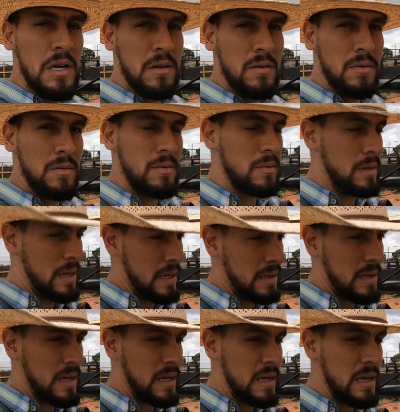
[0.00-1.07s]
jeito,
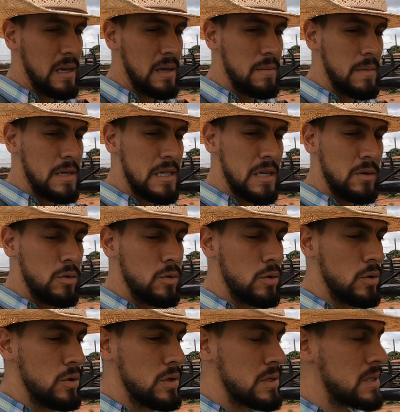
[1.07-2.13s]
né? Tem que ir mexendo
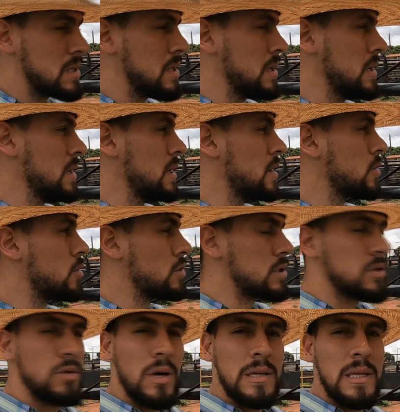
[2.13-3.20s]
doce,
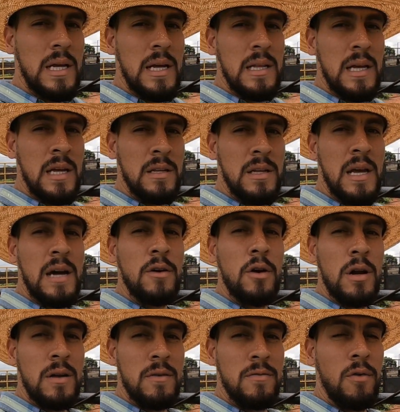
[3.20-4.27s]
continuar treinando, que
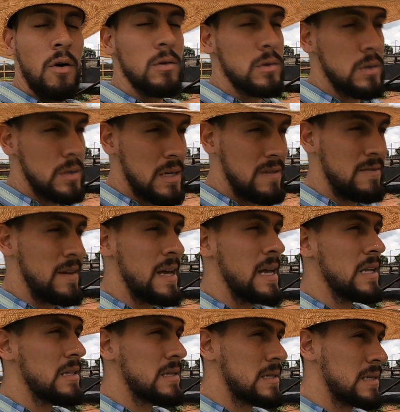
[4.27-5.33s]
agora volta os
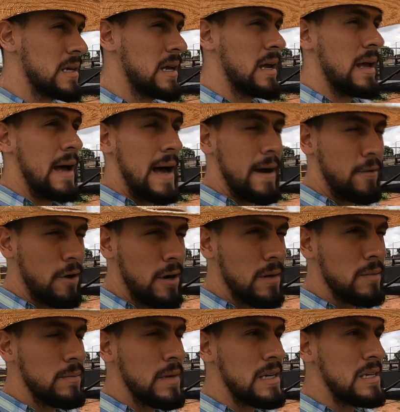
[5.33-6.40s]
eventos.
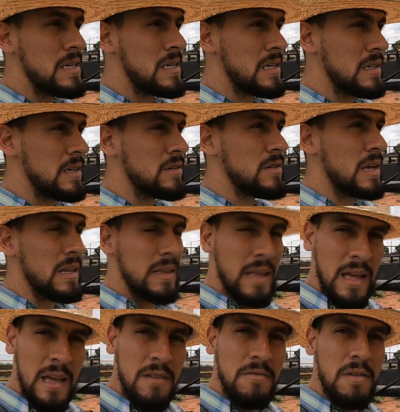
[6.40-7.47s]
Agora no mês de janeiro já
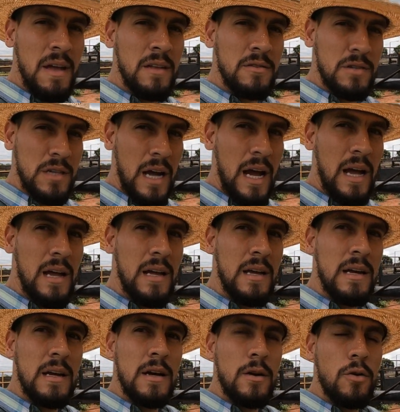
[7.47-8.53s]
tem evento já,
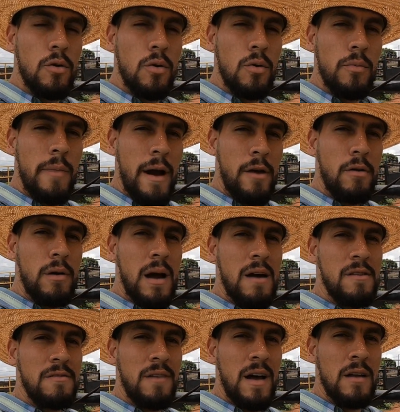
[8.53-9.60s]
com o Marco
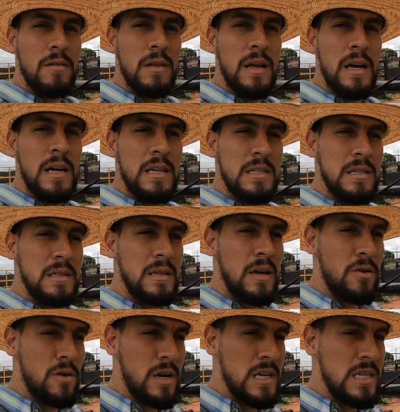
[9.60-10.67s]
Carvalho na,
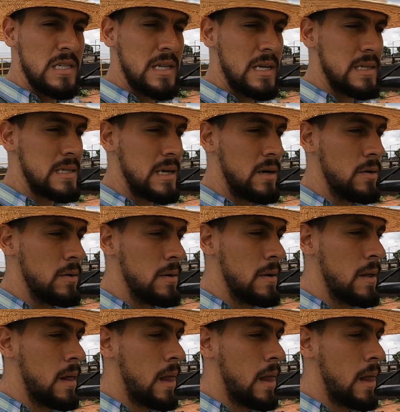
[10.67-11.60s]
na organização.